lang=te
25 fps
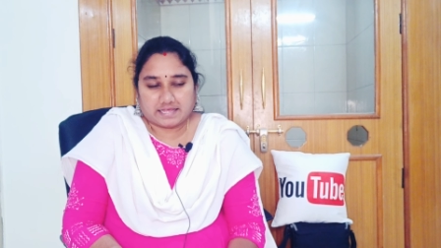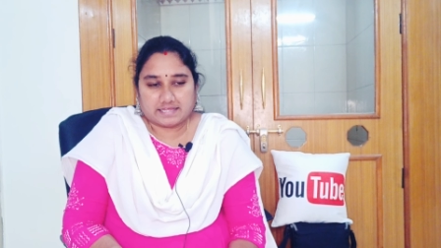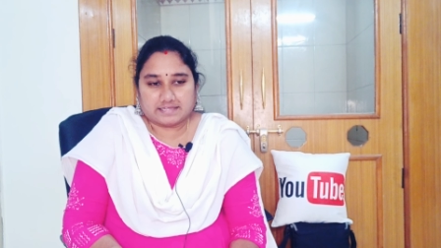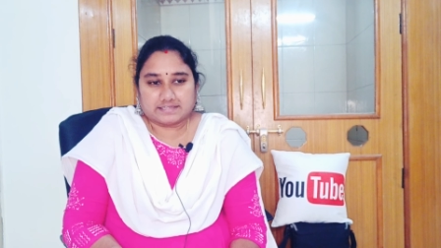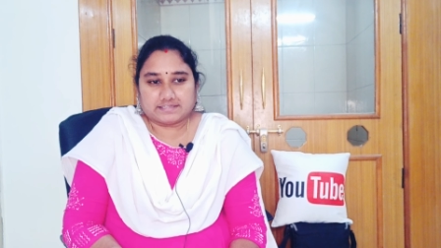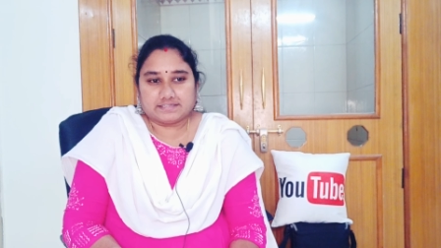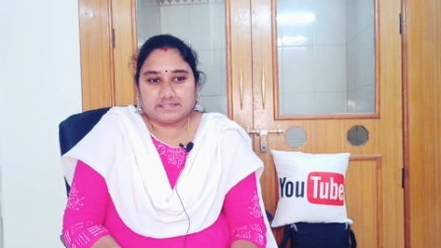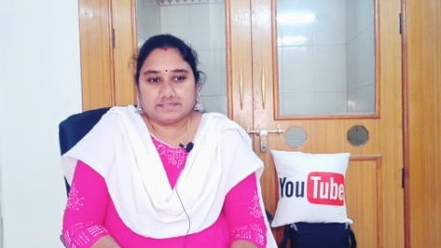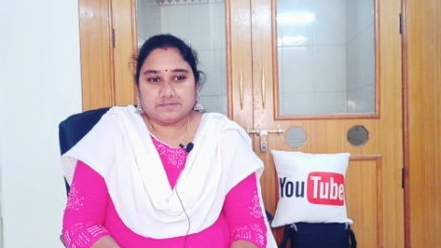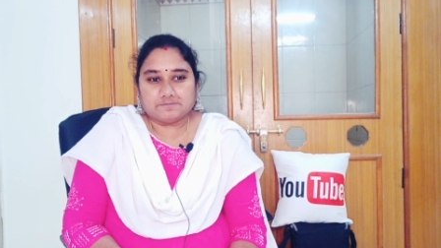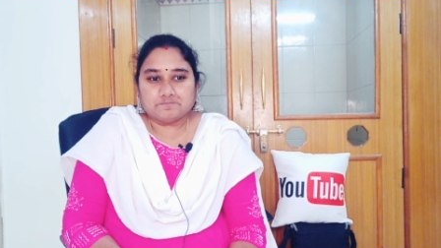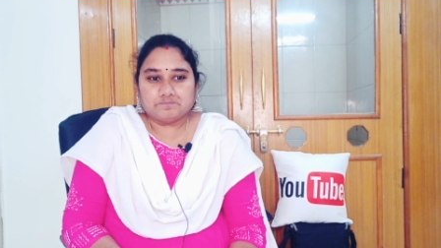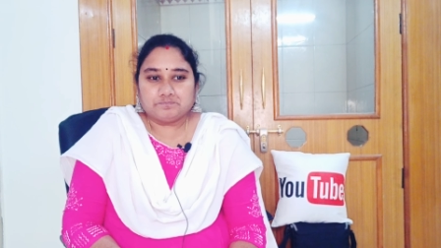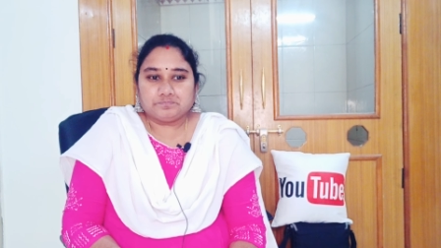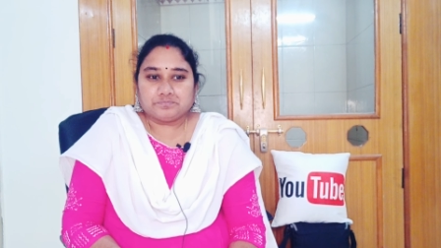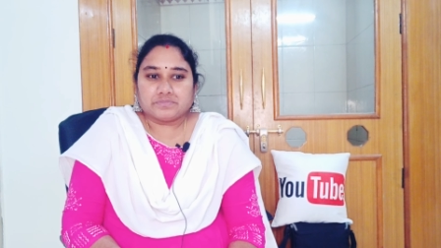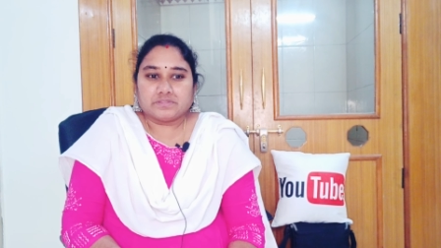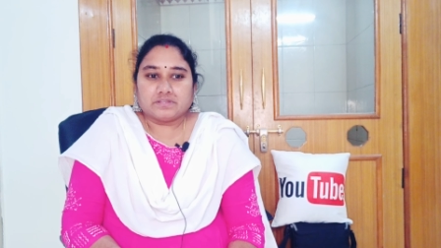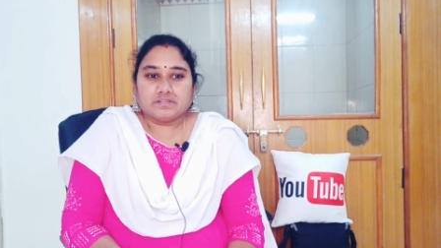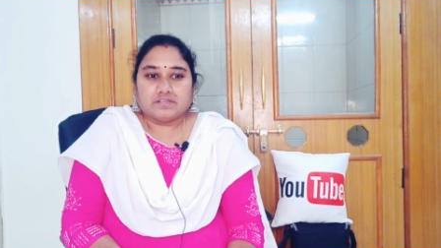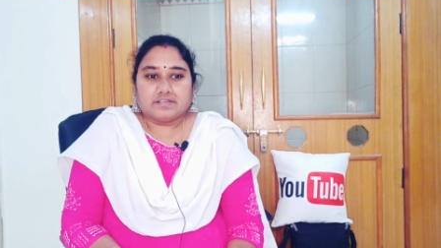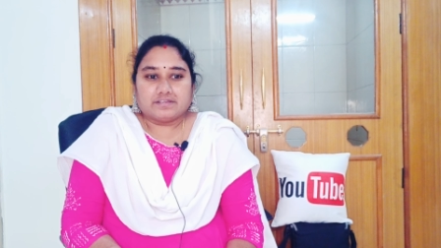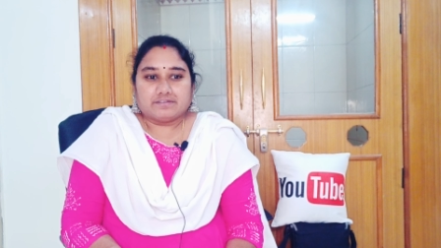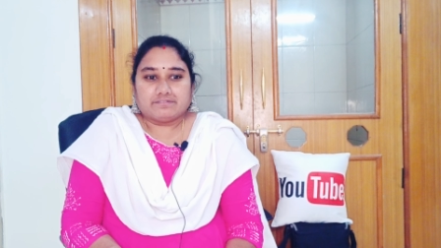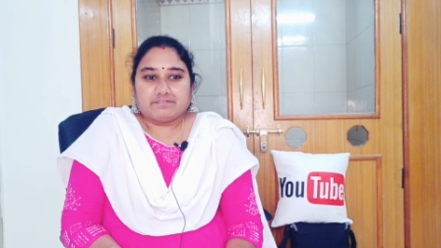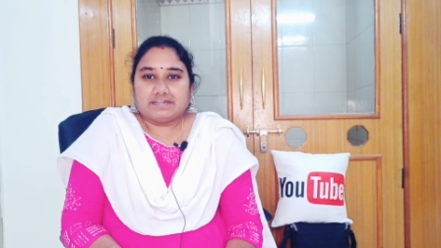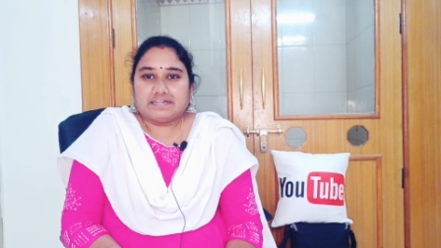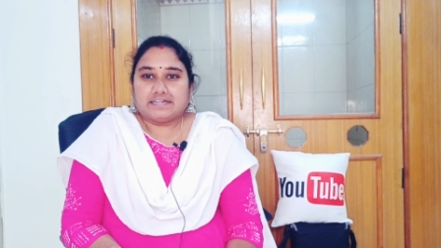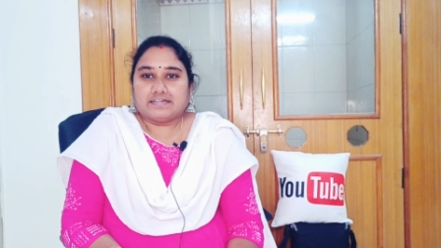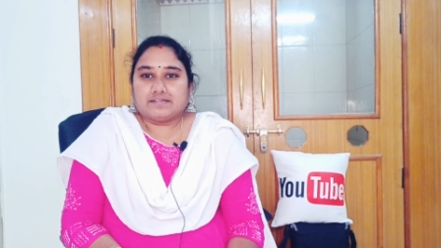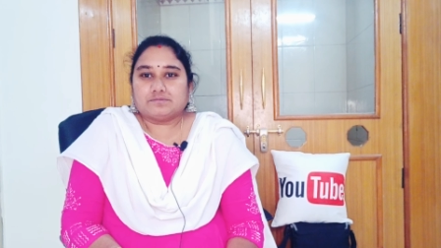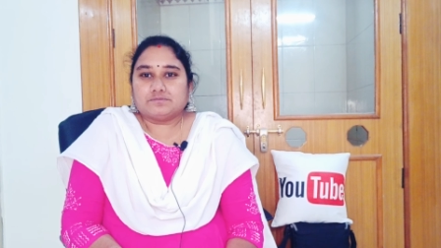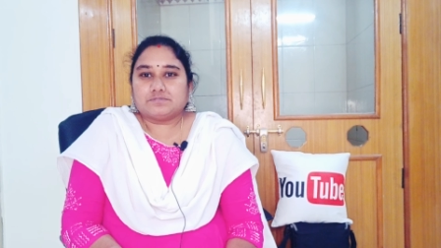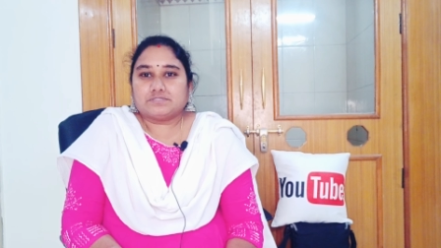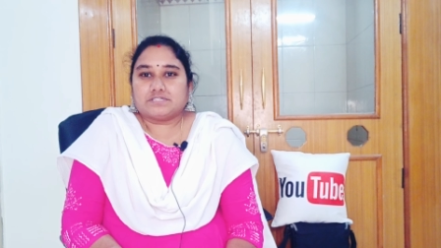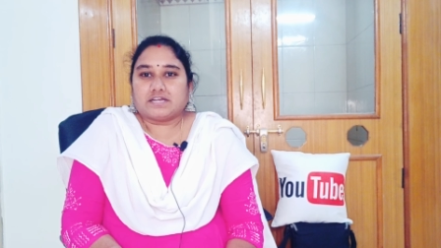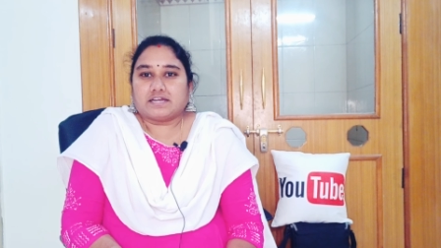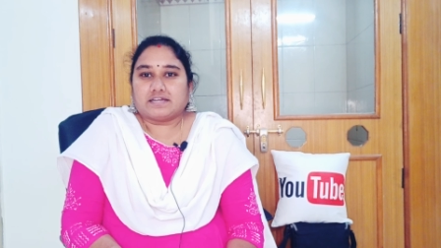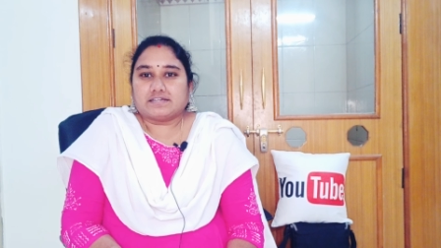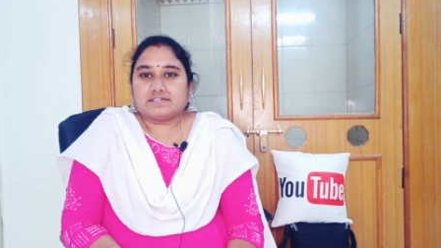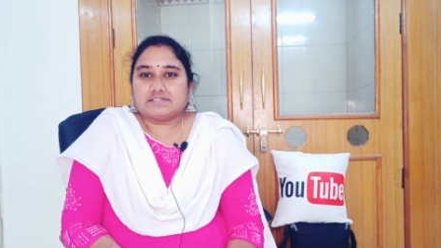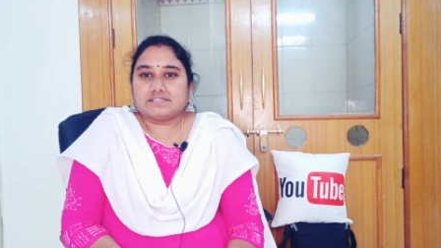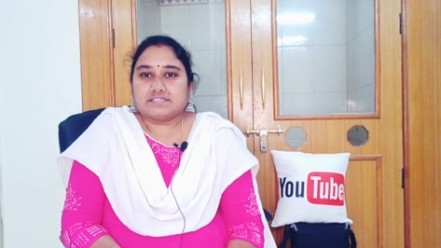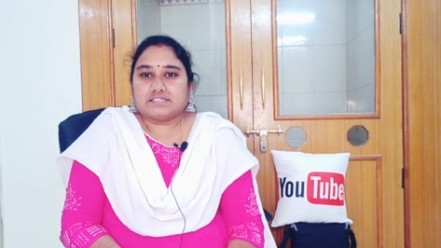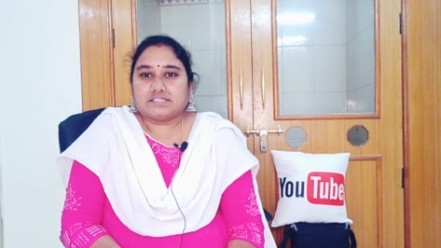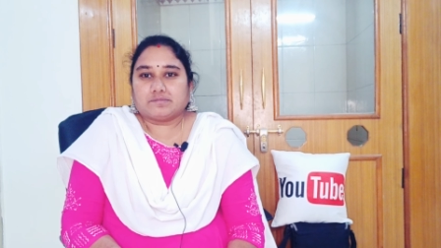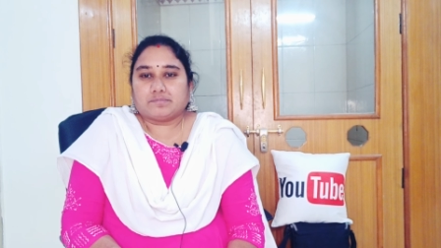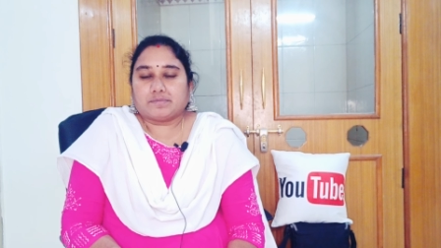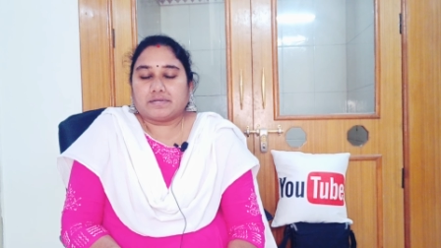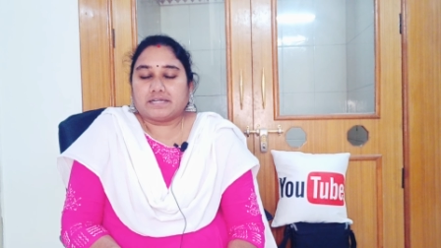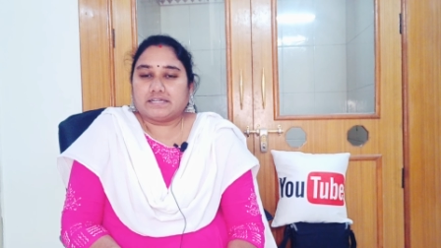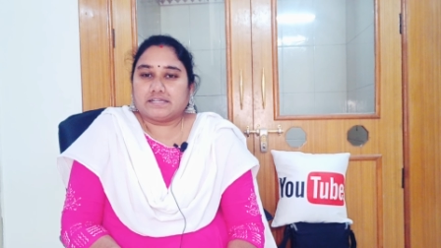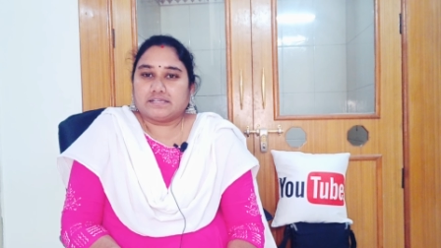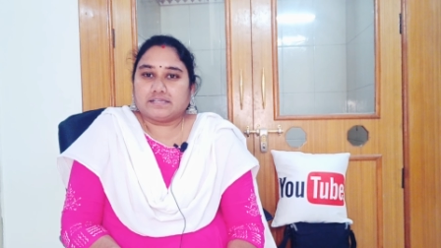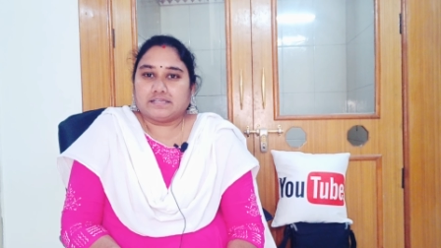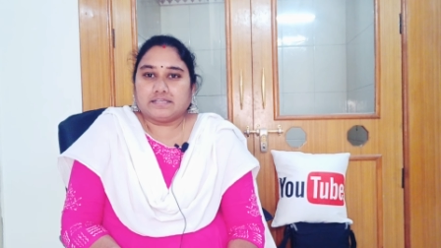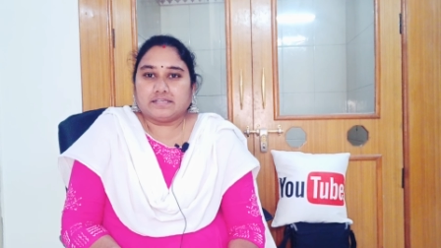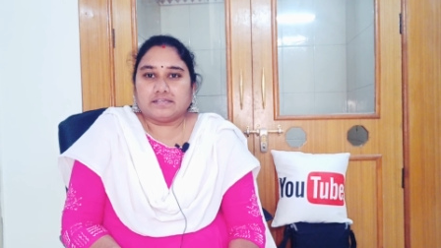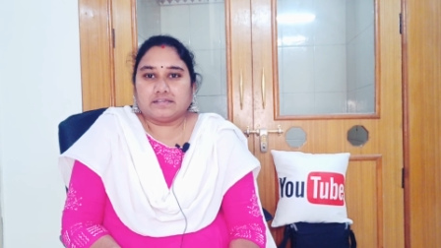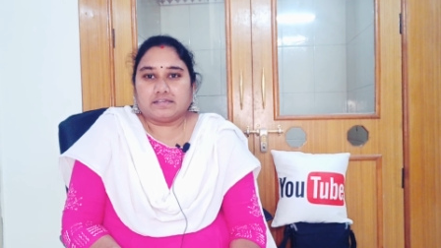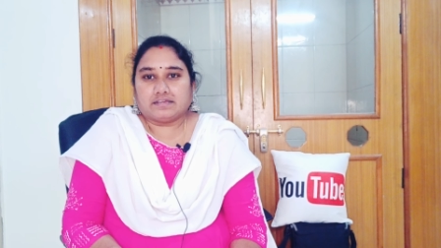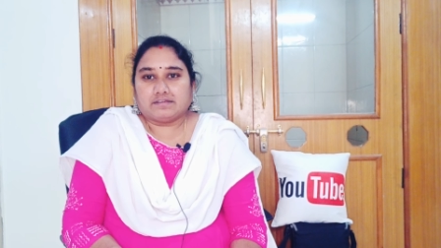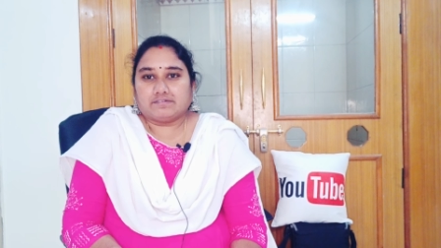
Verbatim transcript: ఆగి వినడం స్టార్ట్ చేసేపాటికి